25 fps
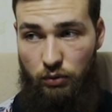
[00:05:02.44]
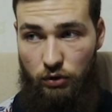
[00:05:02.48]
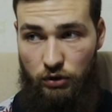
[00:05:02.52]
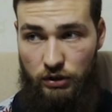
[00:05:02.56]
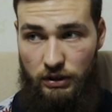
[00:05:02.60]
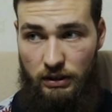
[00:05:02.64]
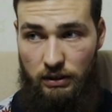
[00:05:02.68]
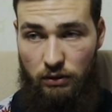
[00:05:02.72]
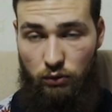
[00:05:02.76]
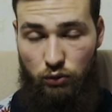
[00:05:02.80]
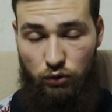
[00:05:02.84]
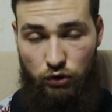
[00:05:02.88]

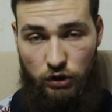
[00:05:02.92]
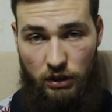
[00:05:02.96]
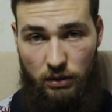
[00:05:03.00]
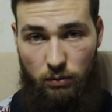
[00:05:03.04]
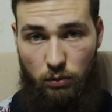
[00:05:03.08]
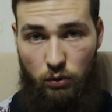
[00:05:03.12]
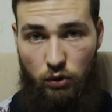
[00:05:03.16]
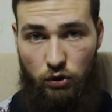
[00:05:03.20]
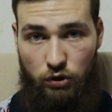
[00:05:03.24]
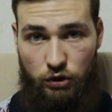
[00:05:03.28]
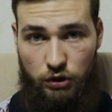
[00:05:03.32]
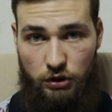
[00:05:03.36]
после уже
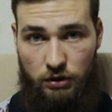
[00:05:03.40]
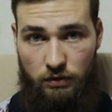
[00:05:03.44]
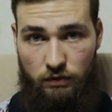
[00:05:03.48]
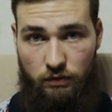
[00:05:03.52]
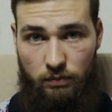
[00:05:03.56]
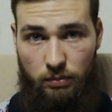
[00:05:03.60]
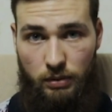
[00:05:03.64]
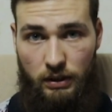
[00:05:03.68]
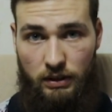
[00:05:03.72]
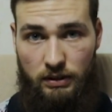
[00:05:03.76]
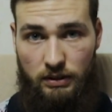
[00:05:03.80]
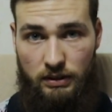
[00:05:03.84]
можно
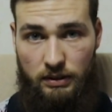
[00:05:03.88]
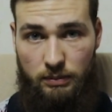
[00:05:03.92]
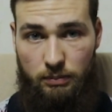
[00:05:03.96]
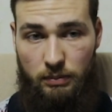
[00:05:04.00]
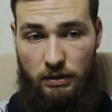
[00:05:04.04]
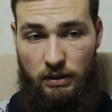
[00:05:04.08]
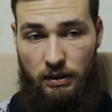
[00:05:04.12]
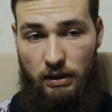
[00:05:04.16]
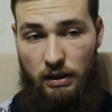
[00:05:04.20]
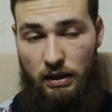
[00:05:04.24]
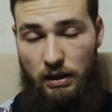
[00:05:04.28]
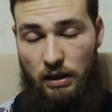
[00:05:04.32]
в
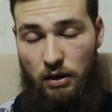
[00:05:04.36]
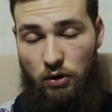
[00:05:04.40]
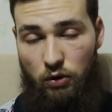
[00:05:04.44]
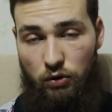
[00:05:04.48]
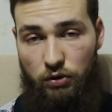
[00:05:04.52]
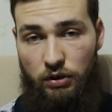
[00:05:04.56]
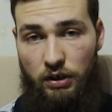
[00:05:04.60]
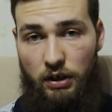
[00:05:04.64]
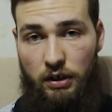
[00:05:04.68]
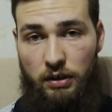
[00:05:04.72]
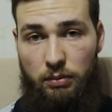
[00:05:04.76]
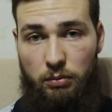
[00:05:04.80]
принципе.
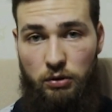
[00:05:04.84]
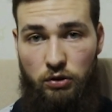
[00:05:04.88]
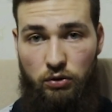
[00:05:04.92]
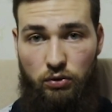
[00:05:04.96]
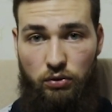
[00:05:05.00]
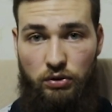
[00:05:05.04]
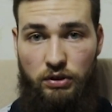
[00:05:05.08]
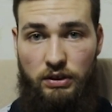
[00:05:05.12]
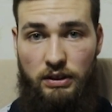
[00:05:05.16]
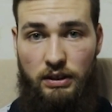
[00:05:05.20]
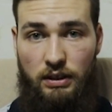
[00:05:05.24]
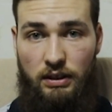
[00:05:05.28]
Он
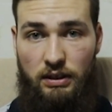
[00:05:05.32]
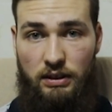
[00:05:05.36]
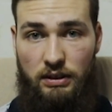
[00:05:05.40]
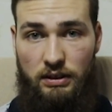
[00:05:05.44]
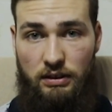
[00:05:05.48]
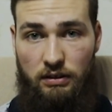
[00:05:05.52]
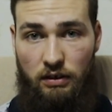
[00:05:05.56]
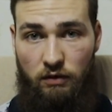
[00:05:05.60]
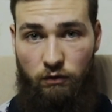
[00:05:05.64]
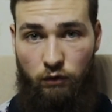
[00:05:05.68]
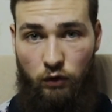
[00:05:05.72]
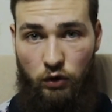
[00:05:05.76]
рекомендует
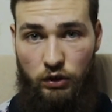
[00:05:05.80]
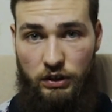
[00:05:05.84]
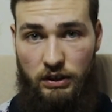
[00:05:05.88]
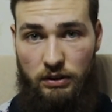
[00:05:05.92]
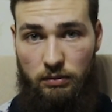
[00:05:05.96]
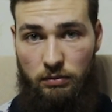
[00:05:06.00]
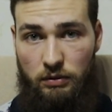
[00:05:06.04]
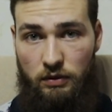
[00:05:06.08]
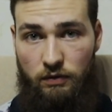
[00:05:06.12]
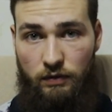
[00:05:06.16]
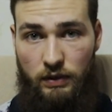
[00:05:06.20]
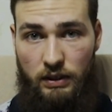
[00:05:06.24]
делать
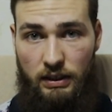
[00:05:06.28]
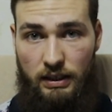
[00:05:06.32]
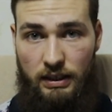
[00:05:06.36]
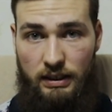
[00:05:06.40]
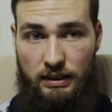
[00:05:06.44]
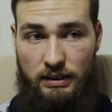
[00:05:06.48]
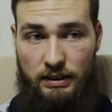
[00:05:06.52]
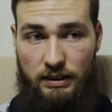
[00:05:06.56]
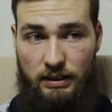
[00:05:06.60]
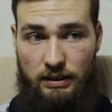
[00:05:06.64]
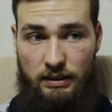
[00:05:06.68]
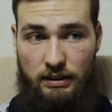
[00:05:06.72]

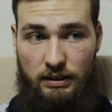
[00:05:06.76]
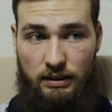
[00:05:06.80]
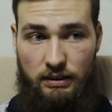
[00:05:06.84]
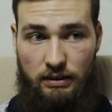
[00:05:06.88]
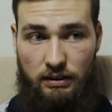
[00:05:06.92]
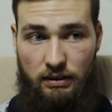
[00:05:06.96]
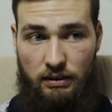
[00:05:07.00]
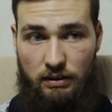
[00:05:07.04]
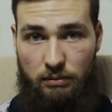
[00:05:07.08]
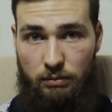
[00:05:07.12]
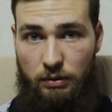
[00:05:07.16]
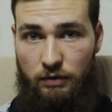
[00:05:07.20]

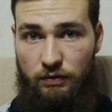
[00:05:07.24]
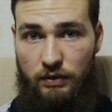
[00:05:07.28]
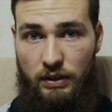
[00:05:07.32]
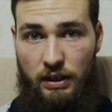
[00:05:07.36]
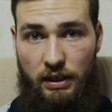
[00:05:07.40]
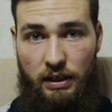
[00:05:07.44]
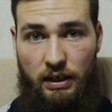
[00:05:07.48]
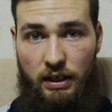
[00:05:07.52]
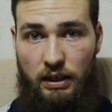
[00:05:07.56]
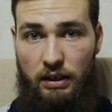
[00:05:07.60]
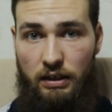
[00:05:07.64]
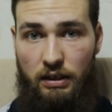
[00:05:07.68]
8-12 э,
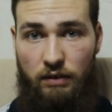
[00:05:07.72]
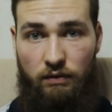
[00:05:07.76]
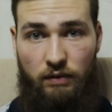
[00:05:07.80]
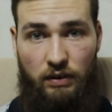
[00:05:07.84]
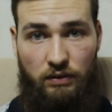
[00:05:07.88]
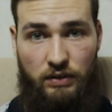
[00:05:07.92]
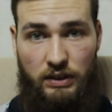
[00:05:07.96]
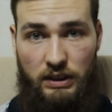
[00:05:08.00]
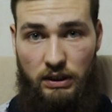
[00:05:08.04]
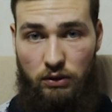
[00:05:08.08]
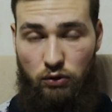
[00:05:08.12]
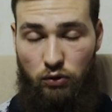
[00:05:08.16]
повторений
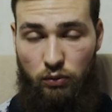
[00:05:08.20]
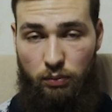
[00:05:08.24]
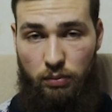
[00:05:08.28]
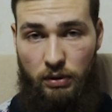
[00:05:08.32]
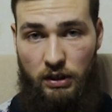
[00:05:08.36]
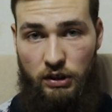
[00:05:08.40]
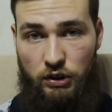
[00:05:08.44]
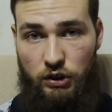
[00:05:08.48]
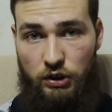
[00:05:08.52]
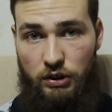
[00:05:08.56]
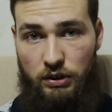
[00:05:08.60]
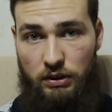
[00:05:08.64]
во всех
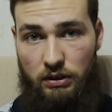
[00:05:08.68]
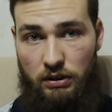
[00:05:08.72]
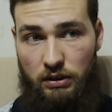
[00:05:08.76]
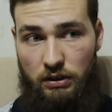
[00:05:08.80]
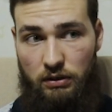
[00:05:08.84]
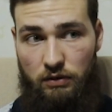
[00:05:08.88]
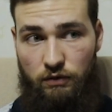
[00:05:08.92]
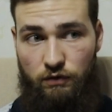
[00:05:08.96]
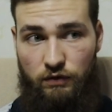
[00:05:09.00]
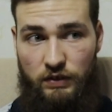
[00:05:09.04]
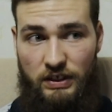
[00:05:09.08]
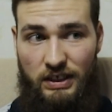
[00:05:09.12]

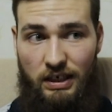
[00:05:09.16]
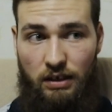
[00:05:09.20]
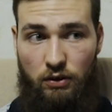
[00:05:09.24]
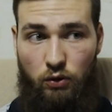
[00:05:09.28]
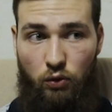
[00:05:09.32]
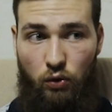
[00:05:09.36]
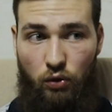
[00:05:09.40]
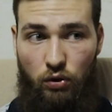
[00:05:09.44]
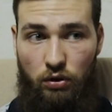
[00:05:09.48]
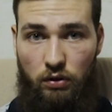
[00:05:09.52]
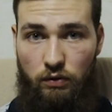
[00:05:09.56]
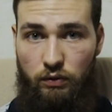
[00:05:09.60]
упражнениях. За
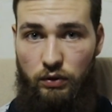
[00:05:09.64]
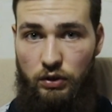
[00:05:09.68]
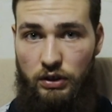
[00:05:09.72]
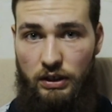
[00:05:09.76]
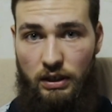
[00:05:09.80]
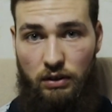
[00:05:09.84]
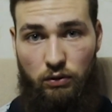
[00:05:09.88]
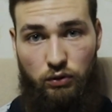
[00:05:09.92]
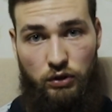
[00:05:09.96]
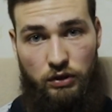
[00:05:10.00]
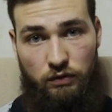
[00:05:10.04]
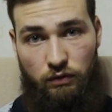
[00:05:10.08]
голову
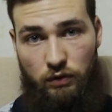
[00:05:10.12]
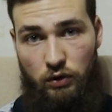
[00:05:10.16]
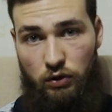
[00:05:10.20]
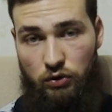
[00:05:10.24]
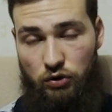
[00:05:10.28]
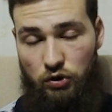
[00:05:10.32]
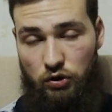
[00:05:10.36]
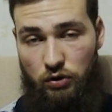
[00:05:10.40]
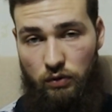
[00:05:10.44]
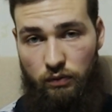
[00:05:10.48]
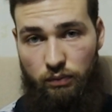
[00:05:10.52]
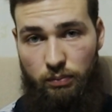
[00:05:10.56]
я
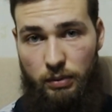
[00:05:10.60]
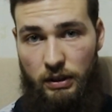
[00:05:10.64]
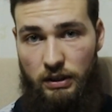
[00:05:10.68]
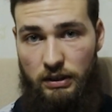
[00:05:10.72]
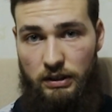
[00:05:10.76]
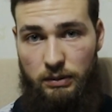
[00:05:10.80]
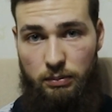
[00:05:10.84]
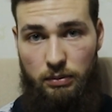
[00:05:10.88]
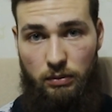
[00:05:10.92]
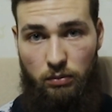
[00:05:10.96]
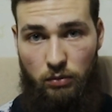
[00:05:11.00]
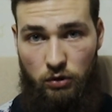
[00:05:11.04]
удивлен, что в
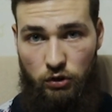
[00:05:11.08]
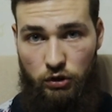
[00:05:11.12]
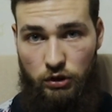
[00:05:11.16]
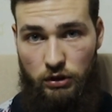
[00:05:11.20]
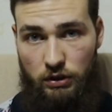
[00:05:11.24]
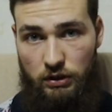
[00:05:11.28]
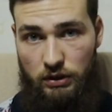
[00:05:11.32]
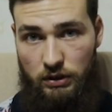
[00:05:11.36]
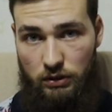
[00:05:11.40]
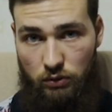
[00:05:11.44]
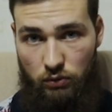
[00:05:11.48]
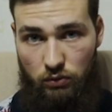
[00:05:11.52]
принципе
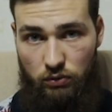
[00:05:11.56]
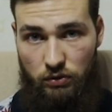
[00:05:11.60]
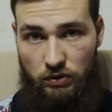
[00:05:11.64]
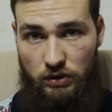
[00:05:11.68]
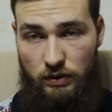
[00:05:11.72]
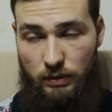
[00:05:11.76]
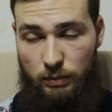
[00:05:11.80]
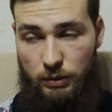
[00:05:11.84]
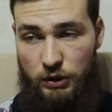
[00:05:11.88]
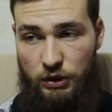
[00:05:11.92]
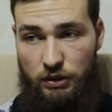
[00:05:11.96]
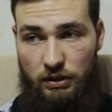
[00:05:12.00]
можно тянуть
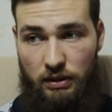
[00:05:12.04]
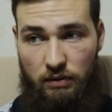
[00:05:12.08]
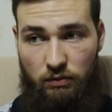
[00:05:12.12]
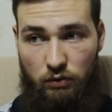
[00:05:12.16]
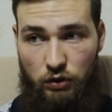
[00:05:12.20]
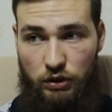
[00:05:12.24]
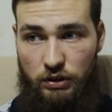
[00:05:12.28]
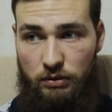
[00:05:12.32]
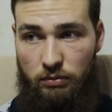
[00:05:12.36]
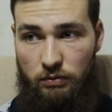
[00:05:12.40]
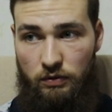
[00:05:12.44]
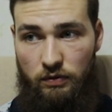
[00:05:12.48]
вообще на
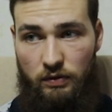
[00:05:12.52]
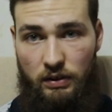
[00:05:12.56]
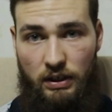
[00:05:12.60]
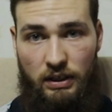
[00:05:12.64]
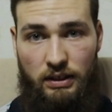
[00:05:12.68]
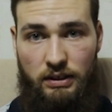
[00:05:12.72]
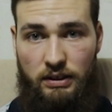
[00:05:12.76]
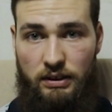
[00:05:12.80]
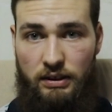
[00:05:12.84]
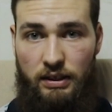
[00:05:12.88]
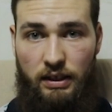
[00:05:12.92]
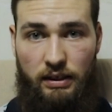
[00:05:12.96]

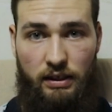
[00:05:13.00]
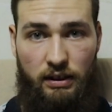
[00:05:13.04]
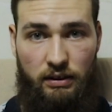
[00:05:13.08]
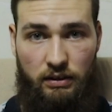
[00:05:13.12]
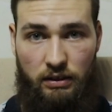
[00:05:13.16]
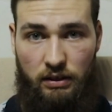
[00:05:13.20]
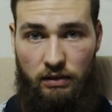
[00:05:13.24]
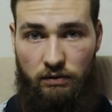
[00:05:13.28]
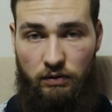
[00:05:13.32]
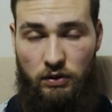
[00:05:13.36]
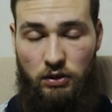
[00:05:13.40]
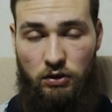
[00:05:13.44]
8-12, я
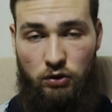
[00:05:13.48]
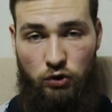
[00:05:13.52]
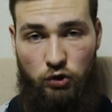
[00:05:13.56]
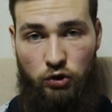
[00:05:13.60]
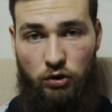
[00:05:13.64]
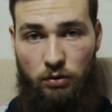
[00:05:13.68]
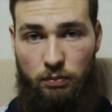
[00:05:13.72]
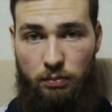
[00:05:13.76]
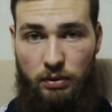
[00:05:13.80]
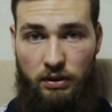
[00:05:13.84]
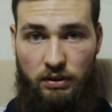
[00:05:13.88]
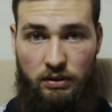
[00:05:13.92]
редко видел,
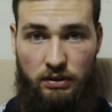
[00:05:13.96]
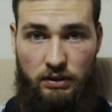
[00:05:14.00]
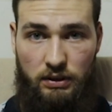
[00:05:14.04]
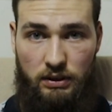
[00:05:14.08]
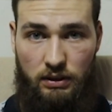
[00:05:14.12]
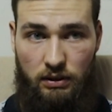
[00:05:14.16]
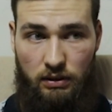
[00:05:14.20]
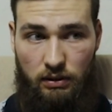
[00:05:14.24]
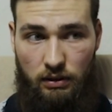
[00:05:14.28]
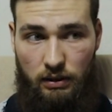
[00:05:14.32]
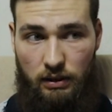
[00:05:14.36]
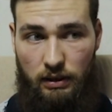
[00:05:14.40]
чтобы это
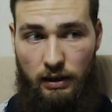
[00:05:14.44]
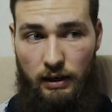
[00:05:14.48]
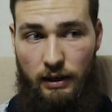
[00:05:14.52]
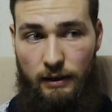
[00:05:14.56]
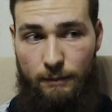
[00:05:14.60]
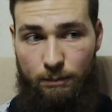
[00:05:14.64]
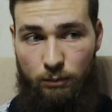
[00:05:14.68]
делали.